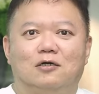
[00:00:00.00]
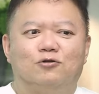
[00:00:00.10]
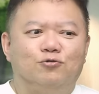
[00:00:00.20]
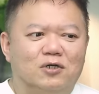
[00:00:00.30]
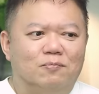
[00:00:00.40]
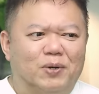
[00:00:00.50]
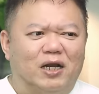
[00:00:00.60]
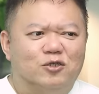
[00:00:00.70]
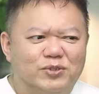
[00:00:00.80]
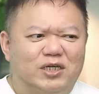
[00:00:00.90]
女人本
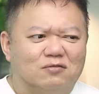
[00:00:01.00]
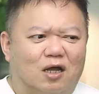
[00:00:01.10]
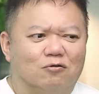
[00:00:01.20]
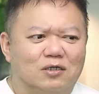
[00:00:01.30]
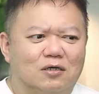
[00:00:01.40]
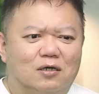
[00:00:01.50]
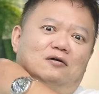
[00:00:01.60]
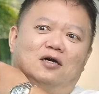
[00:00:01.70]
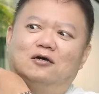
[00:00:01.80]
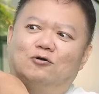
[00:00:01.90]
来就不讲道理，
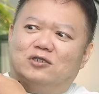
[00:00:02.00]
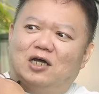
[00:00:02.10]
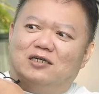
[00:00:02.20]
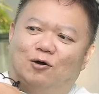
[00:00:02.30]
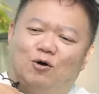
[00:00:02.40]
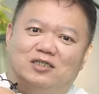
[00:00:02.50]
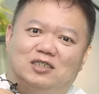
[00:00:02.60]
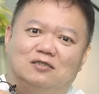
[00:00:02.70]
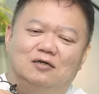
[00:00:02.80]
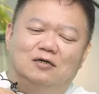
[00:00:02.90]
更何况她还在化季。